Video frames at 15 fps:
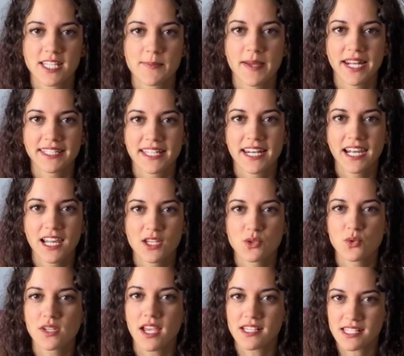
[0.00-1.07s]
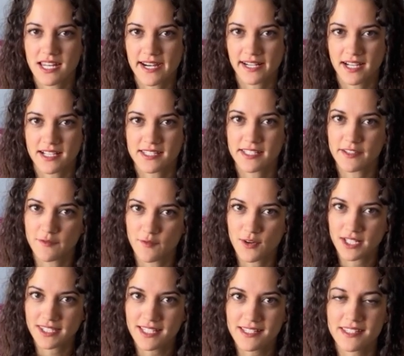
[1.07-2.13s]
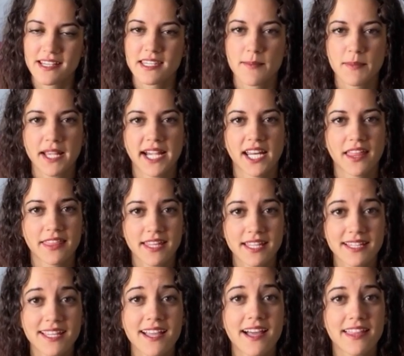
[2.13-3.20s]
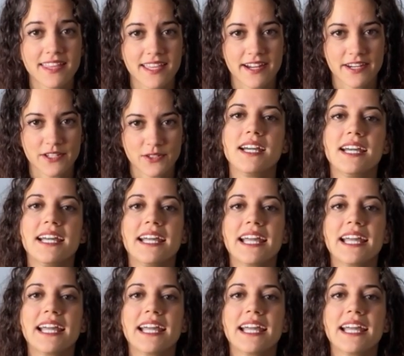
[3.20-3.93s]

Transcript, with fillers: para tener las uñas largas y fuertes es aplicar aceite a diario.